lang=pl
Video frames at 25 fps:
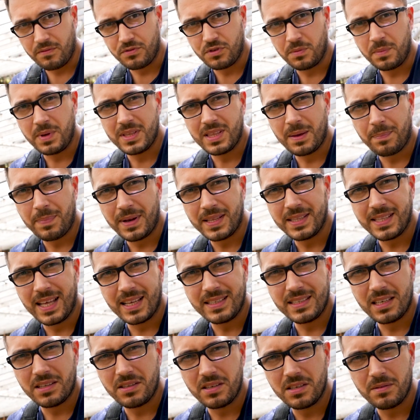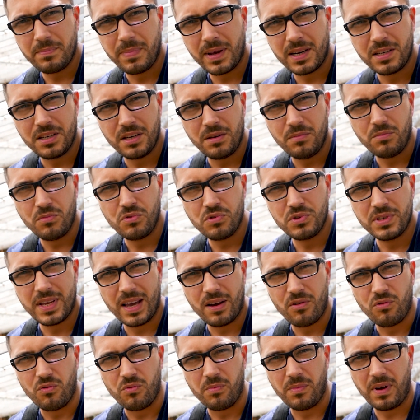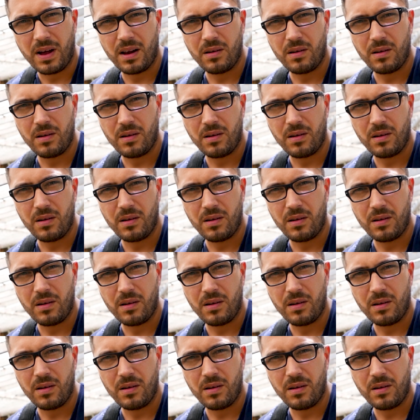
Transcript: W sumie ta plantacja to jest bardziej muzeum